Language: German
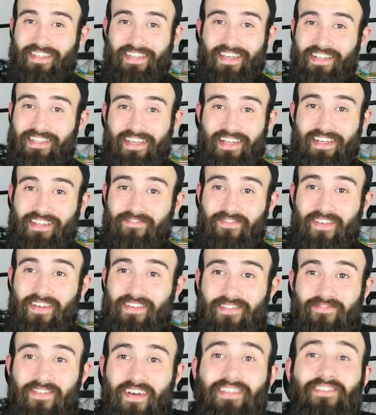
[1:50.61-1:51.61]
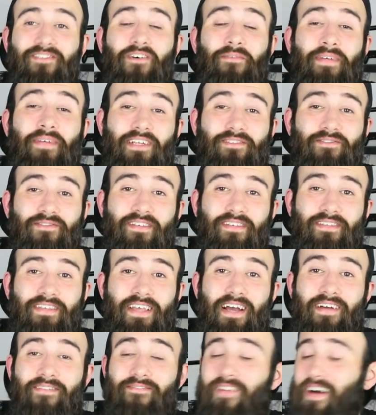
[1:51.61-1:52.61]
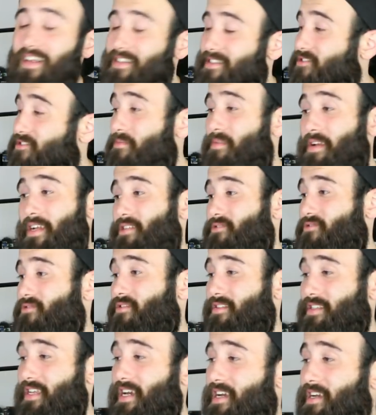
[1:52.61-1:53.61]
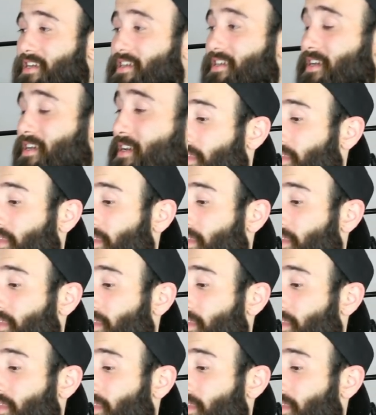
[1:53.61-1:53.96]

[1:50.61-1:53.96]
ganz ehrlich, was, was soll man dazu noch sagen? Was soll man dazu noch sagen?